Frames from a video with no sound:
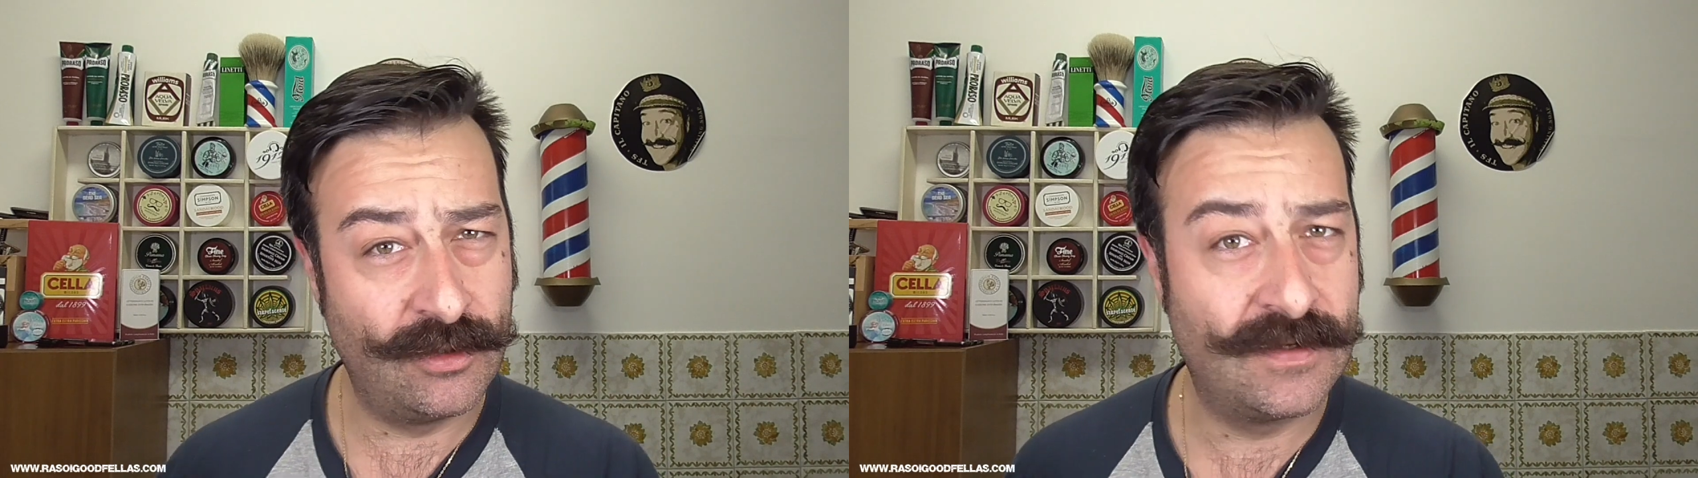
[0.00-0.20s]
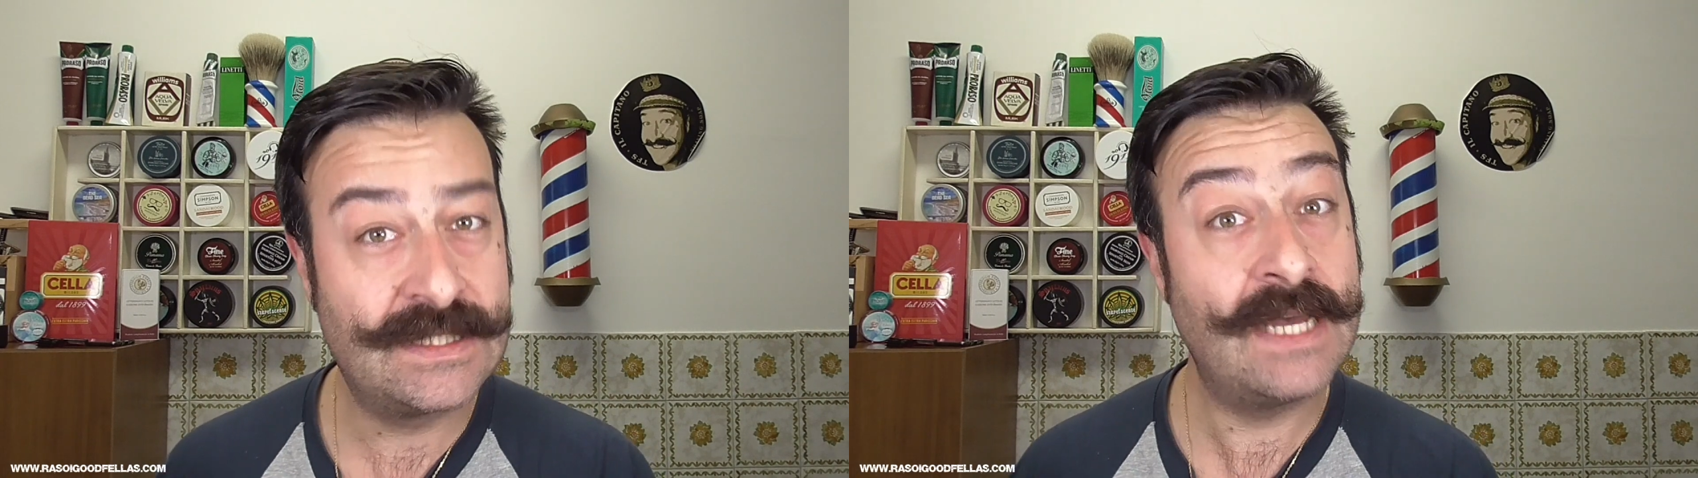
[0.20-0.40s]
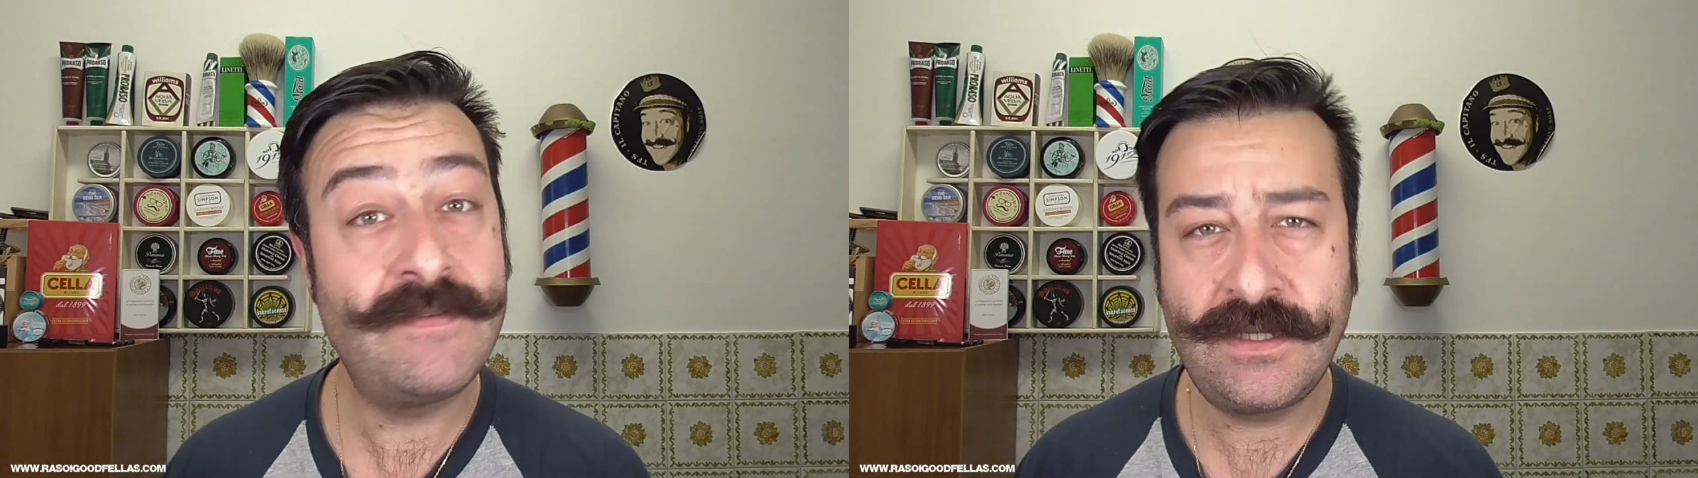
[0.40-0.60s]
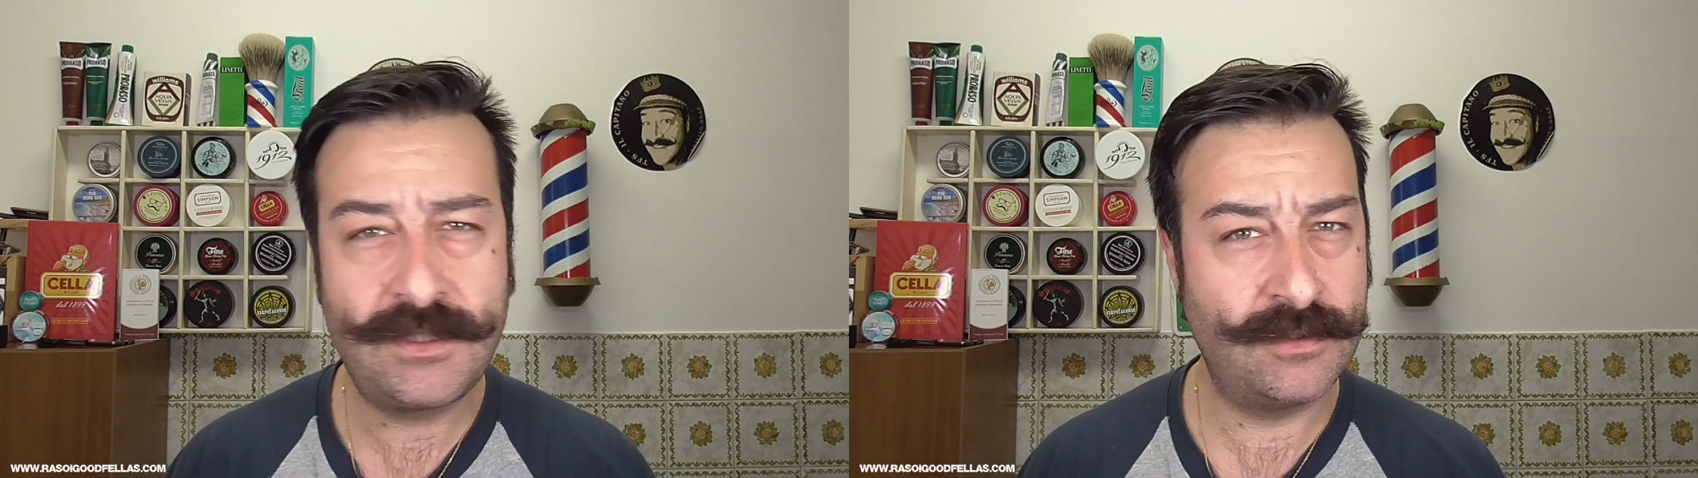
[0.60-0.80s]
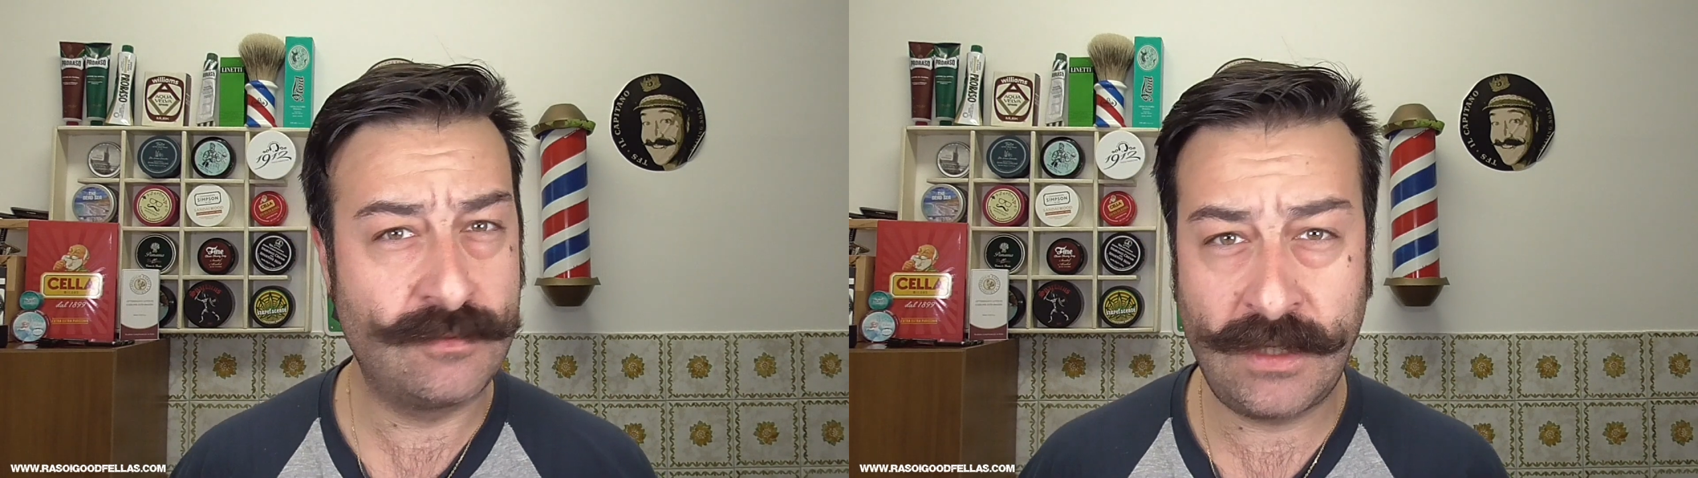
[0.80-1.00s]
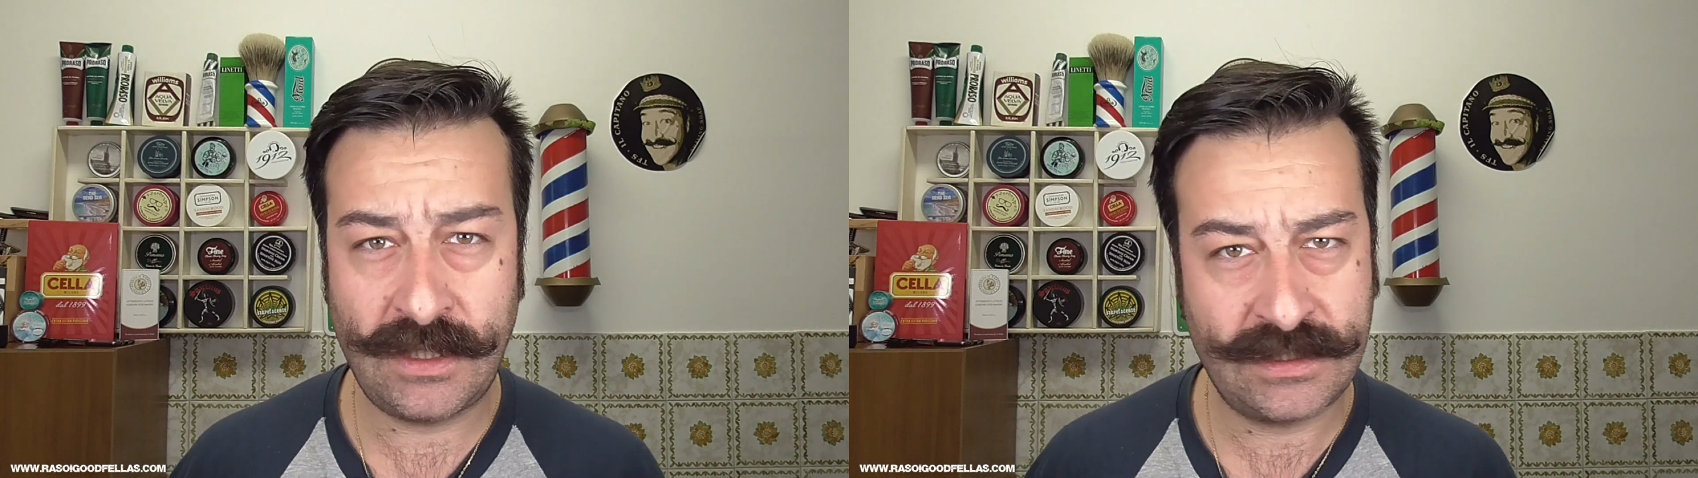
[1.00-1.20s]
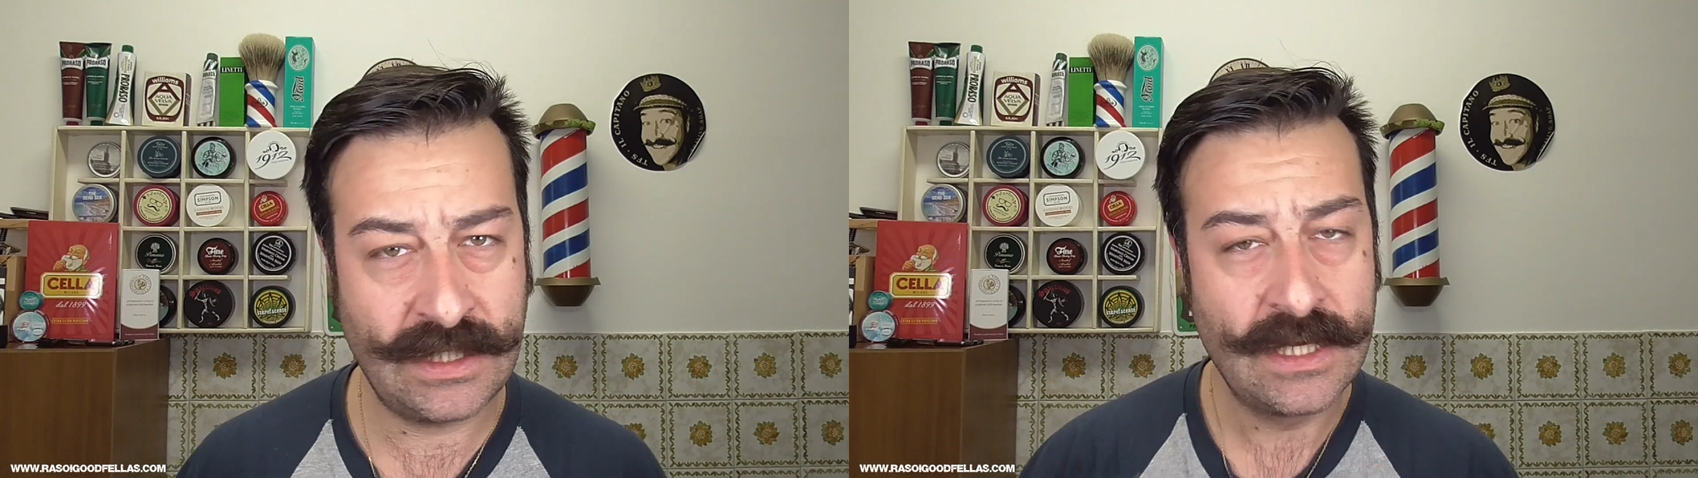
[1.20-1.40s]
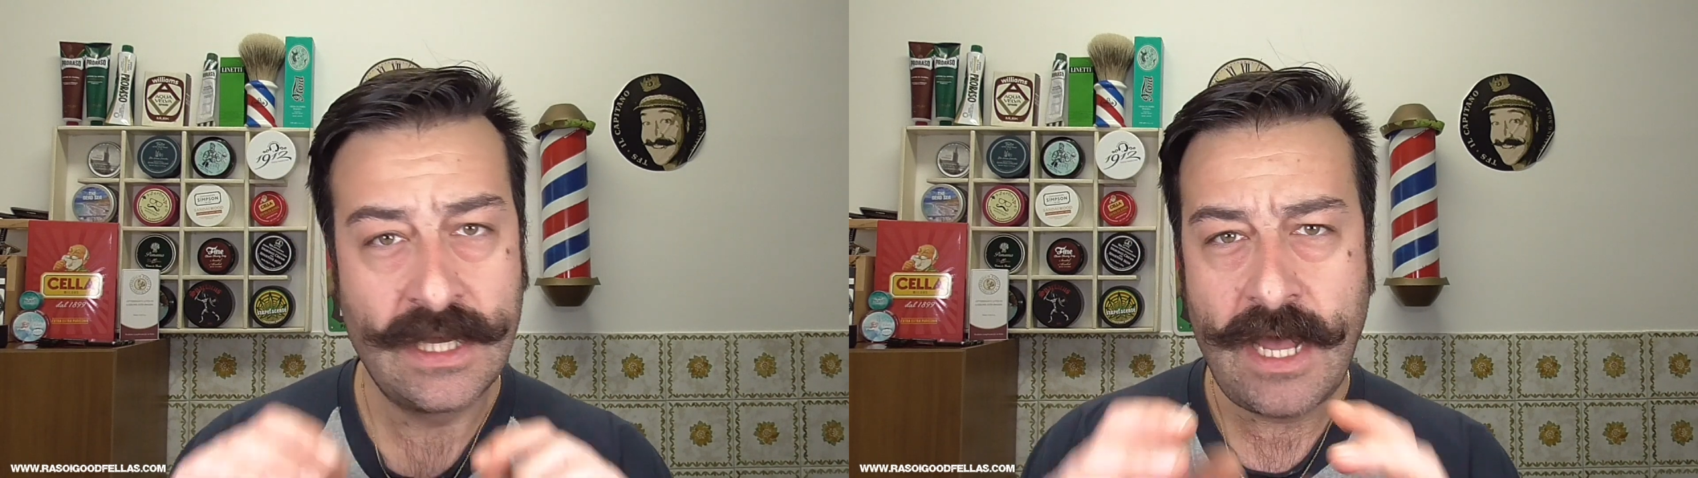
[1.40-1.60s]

dove stavo in sicurezza.